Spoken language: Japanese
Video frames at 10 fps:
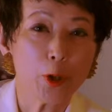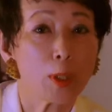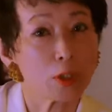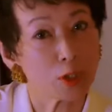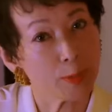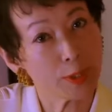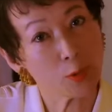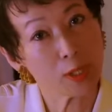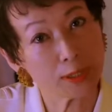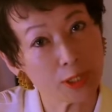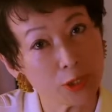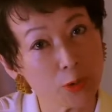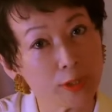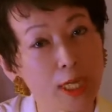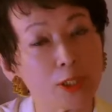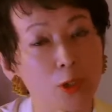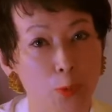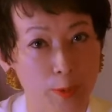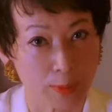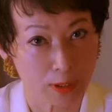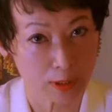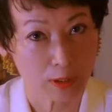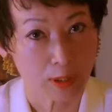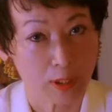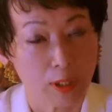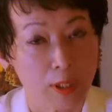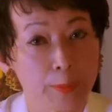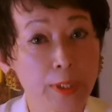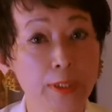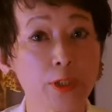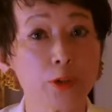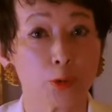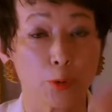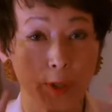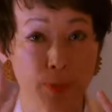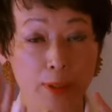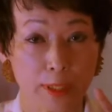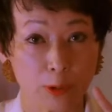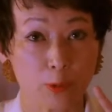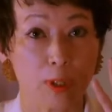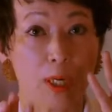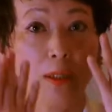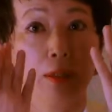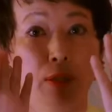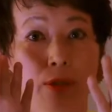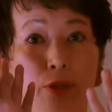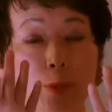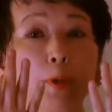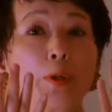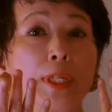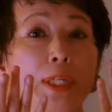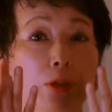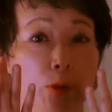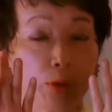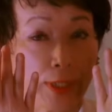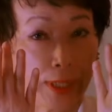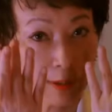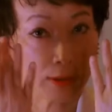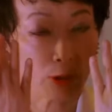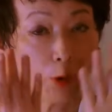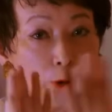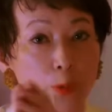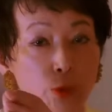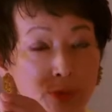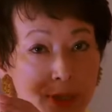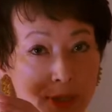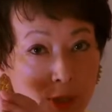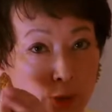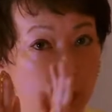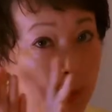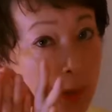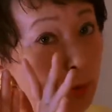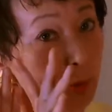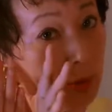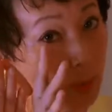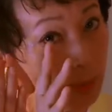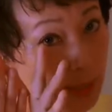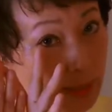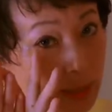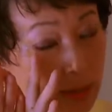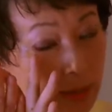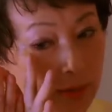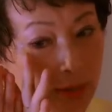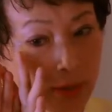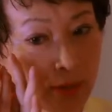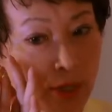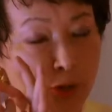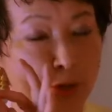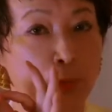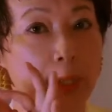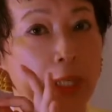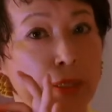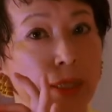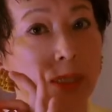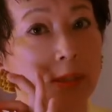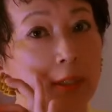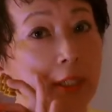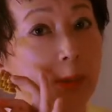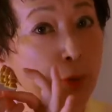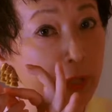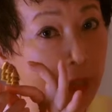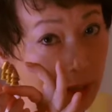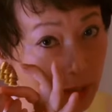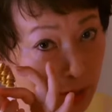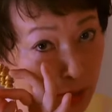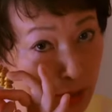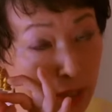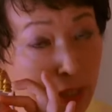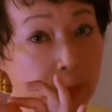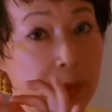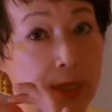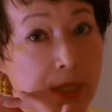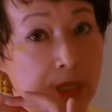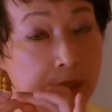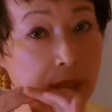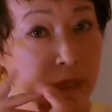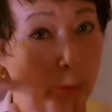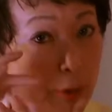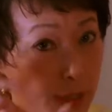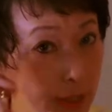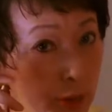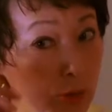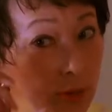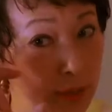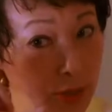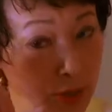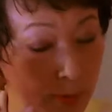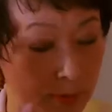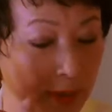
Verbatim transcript: 日は爪のお話をしたいと思いますピアニストといえば手とか指を連想される方が多いと思うんですけど爪もとても大切なんです爪が長すぎてもいけないし短すぎても弾きにくくなってしまうんで